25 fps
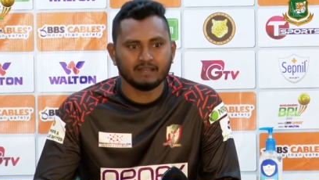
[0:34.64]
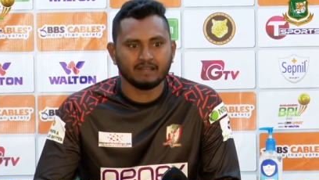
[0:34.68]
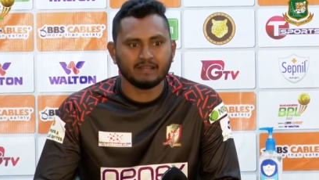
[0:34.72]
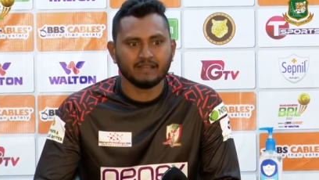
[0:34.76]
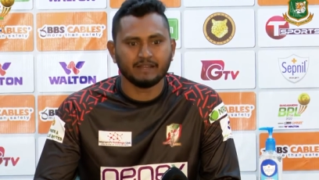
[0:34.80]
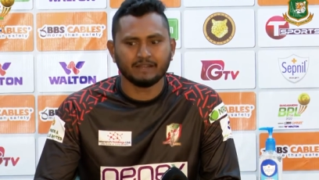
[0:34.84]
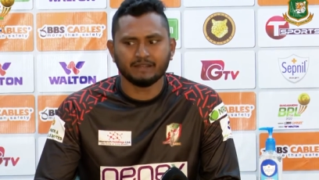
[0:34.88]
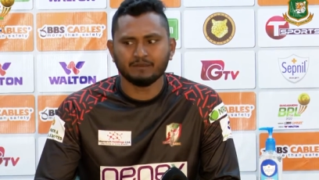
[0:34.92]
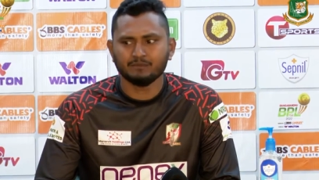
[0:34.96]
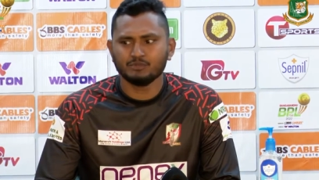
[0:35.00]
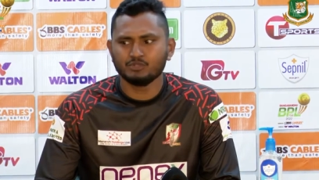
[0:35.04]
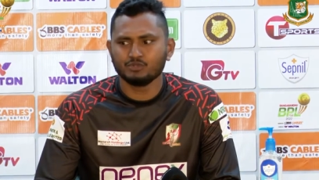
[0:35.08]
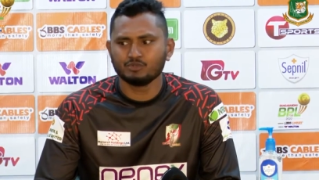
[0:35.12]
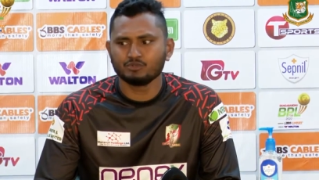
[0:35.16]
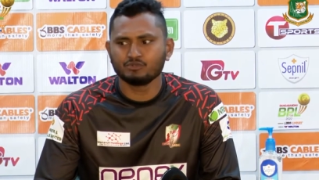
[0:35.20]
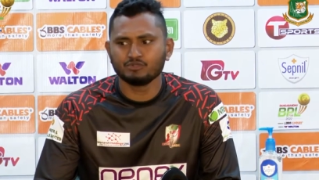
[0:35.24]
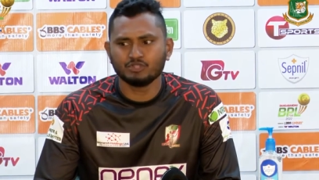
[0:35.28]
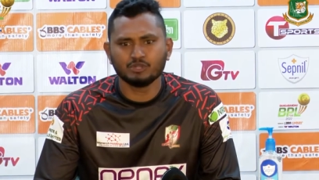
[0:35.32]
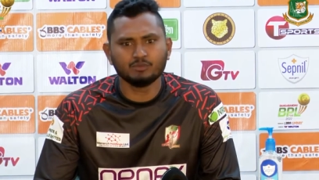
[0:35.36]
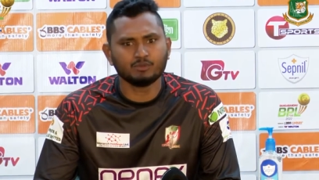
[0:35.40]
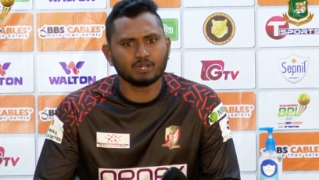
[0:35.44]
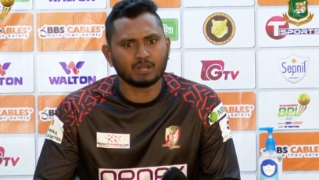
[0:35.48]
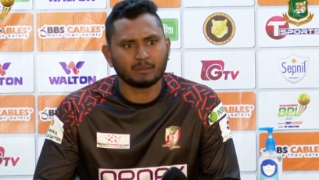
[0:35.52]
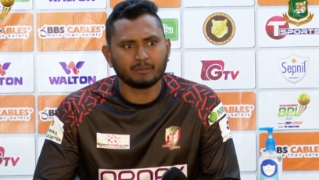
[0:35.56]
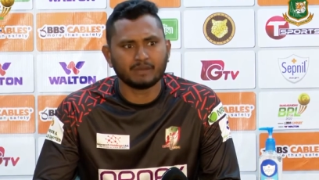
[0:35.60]
না এটা আমি
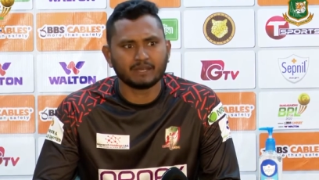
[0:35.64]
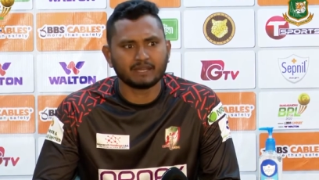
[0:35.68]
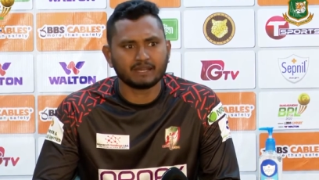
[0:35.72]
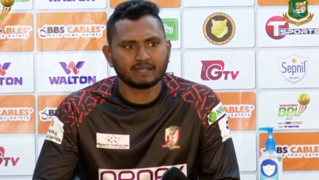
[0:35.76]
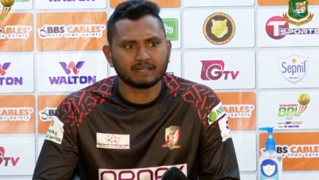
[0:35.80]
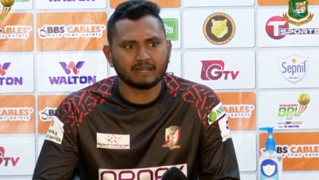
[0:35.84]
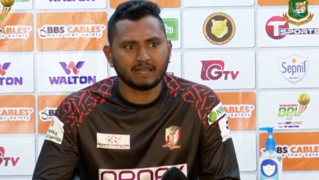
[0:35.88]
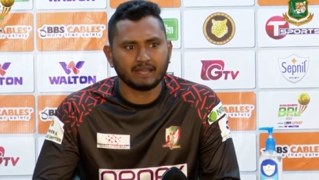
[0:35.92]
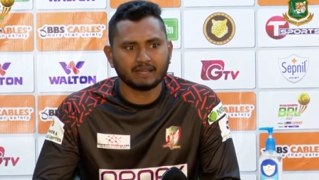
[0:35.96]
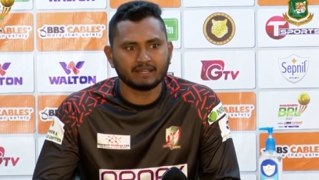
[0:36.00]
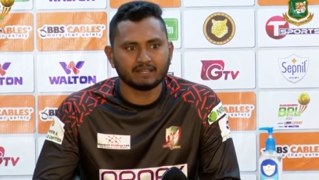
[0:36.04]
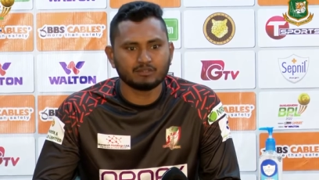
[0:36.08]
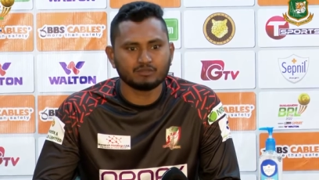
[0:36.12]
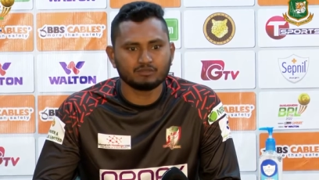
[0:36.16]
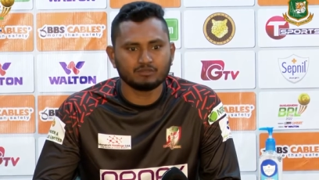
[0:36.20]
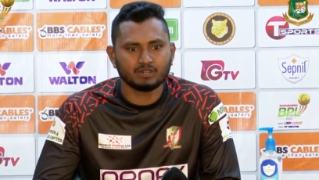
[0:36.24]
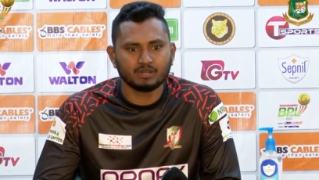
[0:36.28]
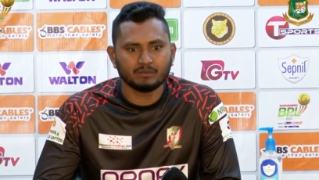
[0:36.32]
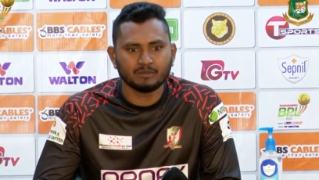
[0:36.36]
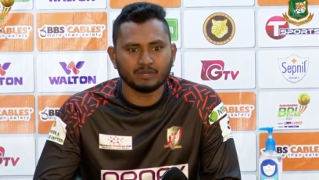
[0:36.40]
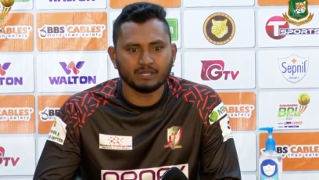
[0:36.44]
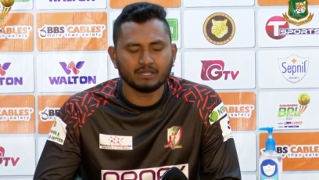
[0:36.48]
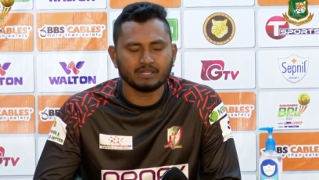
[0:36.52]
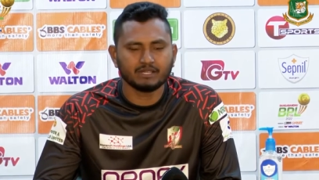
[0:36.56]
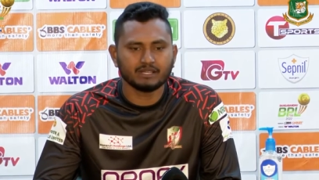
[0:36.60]
শুরুতেই বললাম একটা
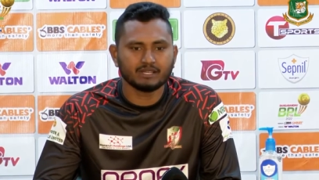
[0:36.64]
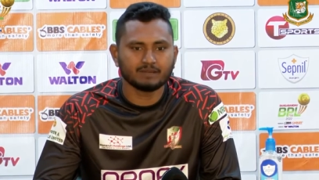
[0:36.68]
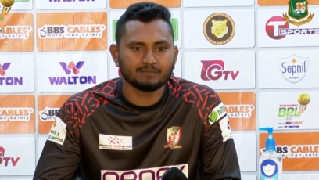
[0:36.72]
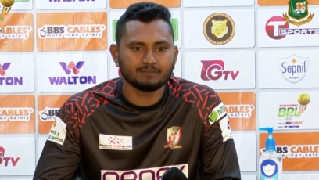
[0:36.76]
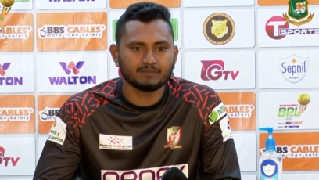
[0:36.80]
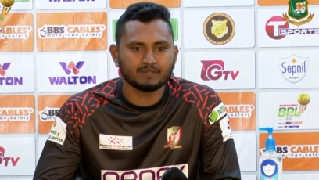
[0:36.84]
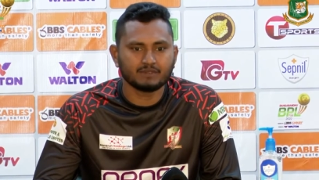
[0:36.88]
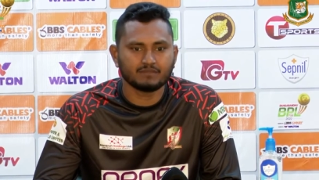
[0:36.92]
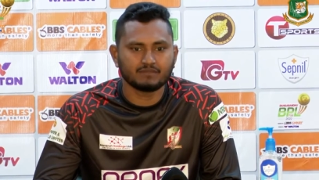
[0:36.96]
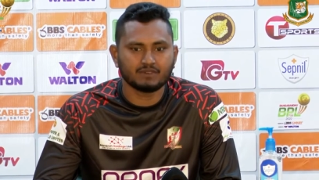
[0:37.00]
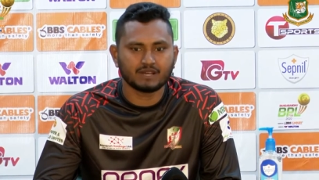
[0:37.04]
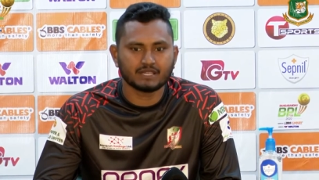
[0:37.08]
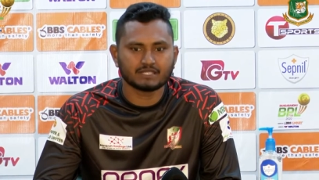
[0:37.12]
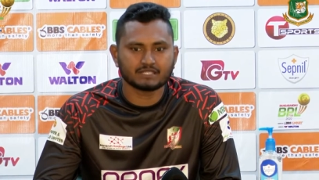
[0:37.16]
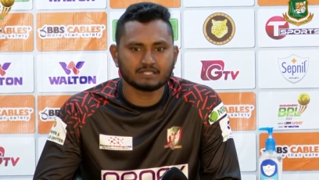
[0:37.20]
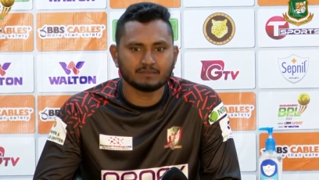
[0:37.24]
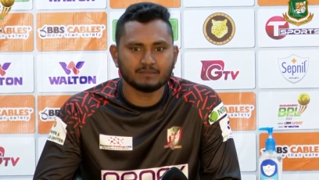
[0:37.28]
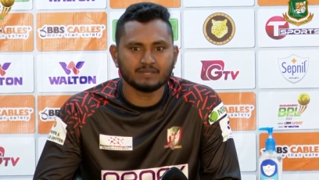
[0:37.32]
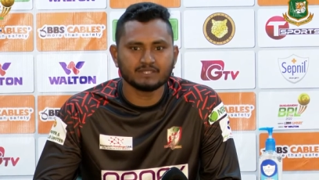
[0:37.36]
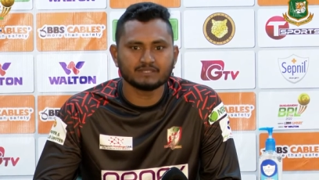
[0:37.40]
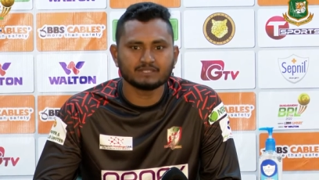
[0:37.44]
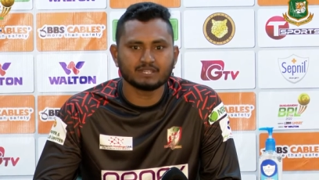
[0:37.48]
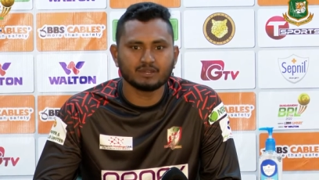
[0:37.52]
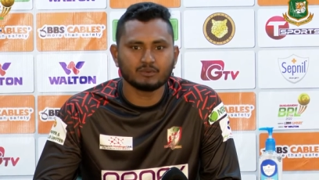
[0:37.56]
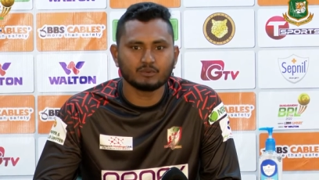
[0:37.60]
টুর্নামেন্টে আপনার ফার্স্ট
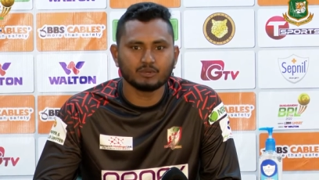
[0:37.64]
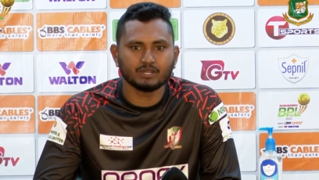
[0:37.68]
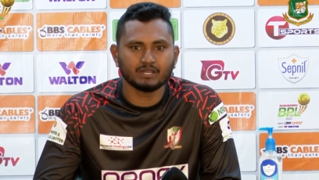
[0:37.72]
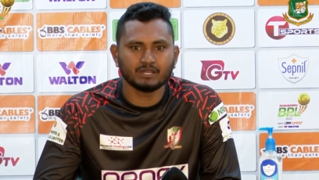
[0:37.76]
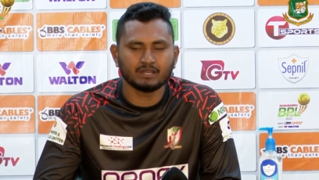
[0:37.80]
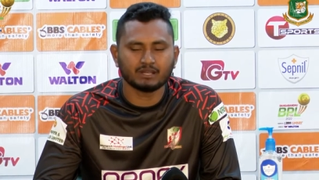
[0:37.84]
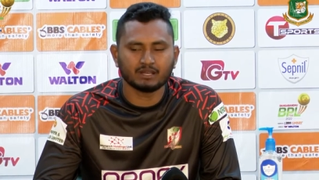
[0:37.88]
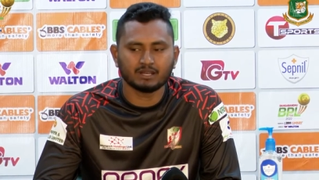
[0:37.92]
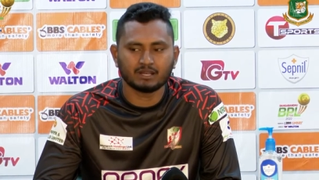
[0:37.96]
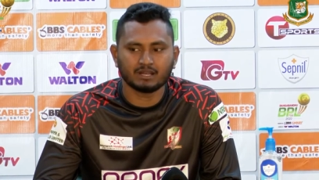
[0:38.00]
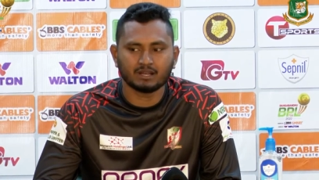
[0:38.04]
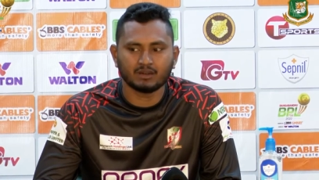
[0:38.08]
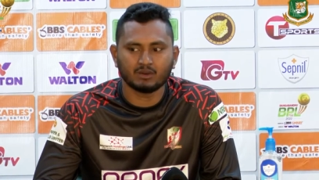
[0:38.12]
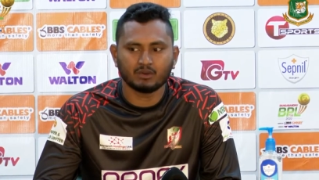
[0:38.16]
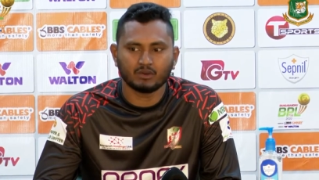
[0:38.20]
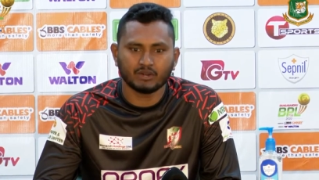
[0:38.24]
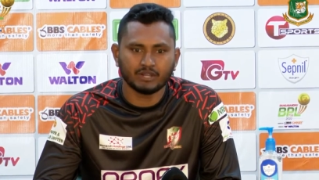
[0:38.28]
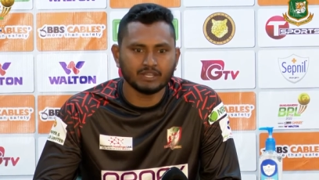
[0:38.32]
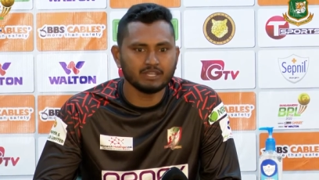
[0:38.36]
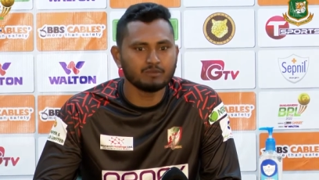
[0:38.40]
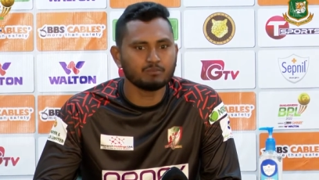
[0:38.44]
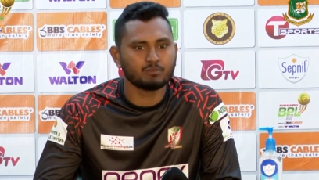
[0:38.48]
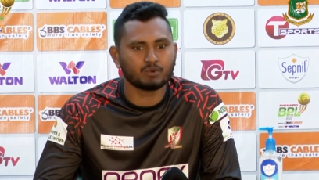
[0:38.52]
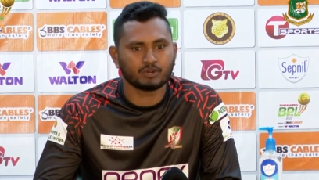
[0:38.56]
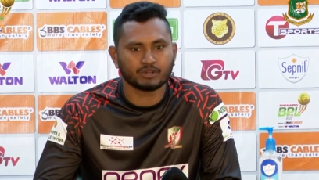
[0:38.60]
ম্যাচটা উইন
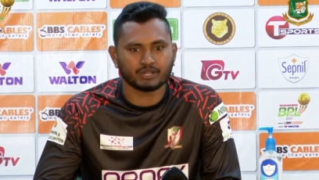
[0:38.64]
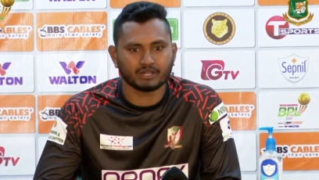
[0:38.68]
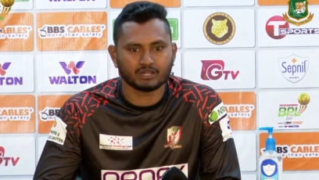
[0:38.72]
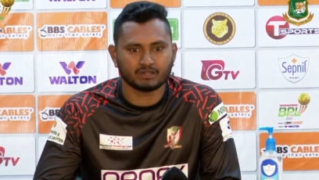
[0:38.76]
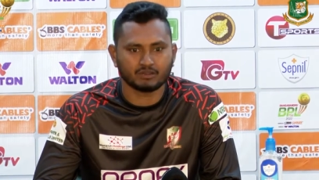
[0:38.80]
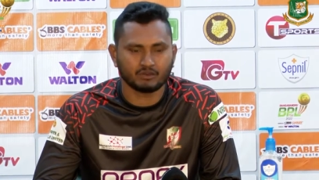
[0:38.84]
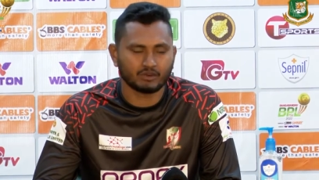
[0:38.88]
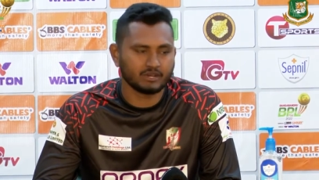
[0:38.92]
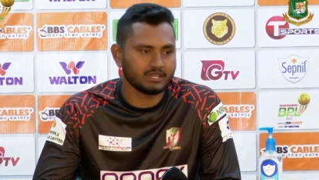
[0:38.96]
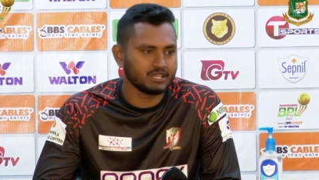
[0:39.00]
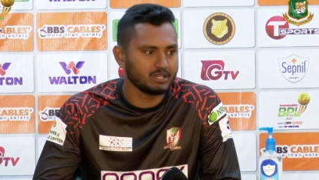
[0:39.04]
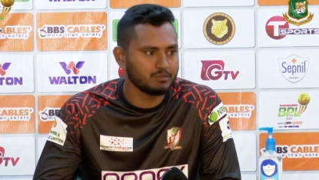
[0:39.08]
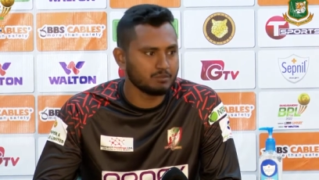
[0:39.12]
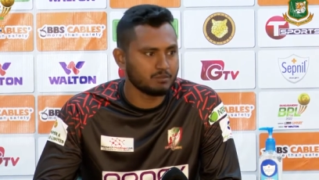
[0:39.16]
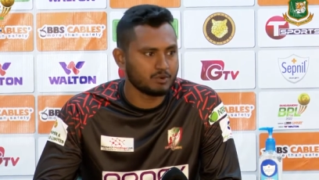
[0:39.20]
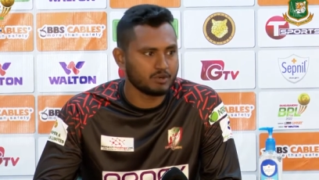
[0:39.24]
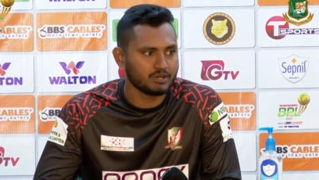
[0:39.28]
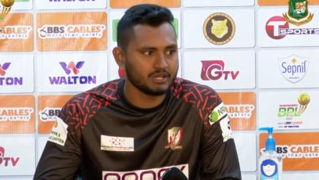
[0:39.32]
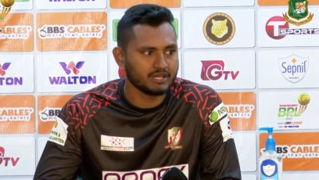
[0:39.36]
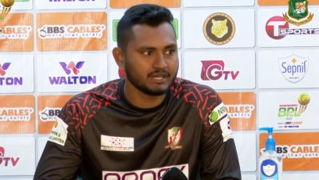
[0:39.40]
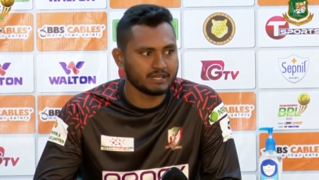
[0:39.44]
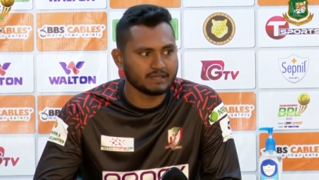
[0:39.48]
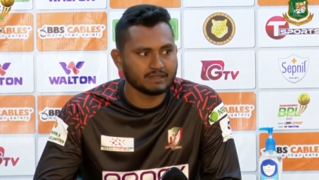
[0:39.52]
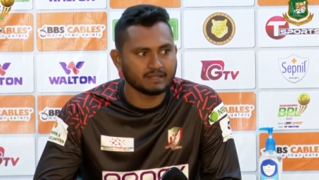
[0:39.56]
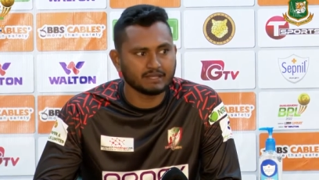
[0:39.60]
অনেক ইম্পর্টেন্ট অনেক
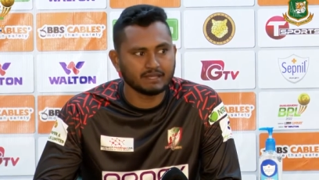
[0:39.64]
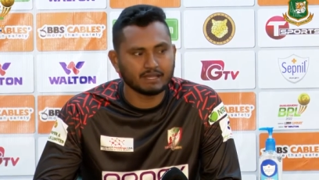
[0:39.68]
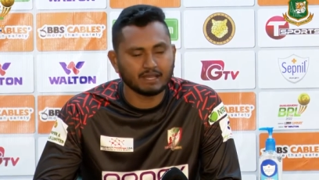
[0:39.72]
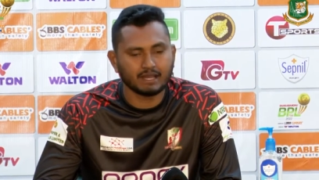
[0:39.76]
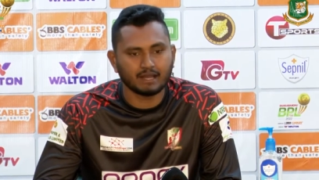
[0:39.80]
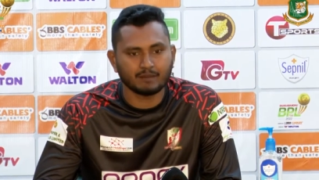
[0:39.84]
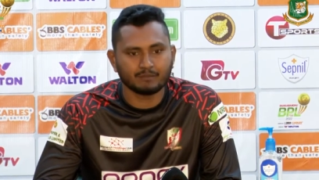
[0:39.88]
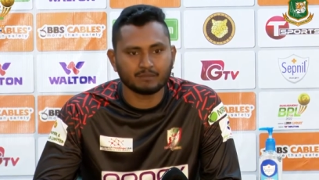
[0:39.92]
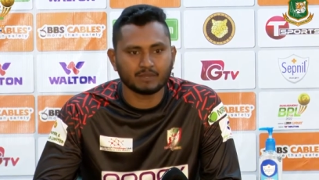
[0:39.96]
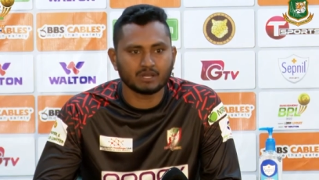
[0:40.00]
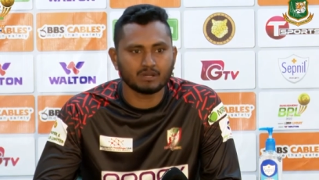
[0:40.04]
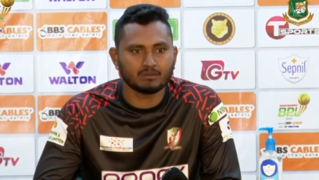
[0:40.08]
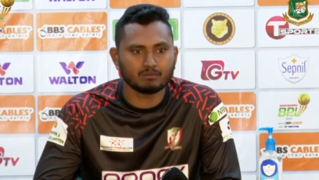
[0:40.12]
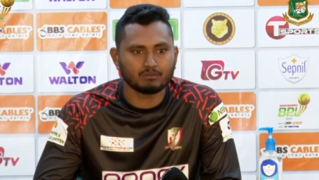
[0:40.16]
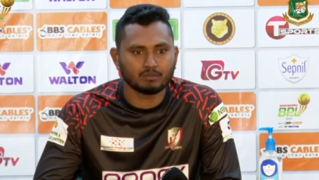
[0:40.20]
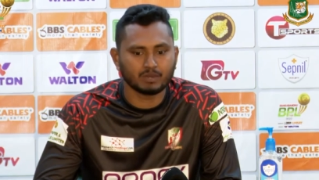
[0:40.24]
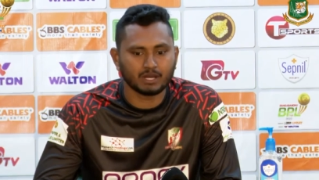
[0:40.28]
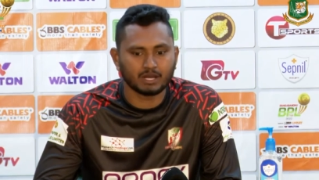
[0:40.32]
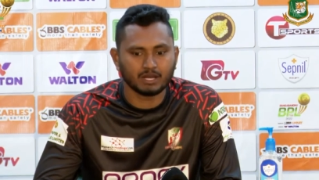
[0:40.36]
ইম্পর্টেন্ট এতে আপনার